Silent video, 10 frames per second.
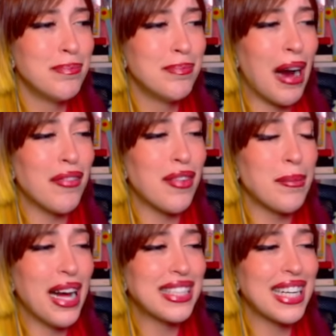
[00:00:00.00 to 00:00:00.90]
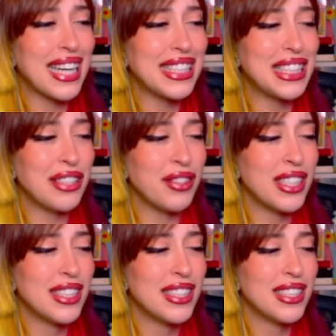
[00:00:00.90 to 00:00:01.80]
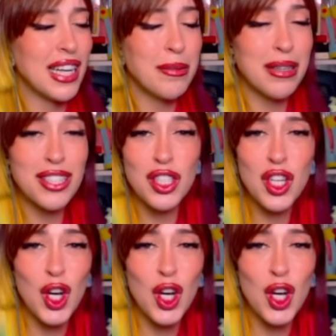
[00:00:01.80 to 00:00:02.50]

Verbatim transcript: affamati e cattivi. È rimasto solo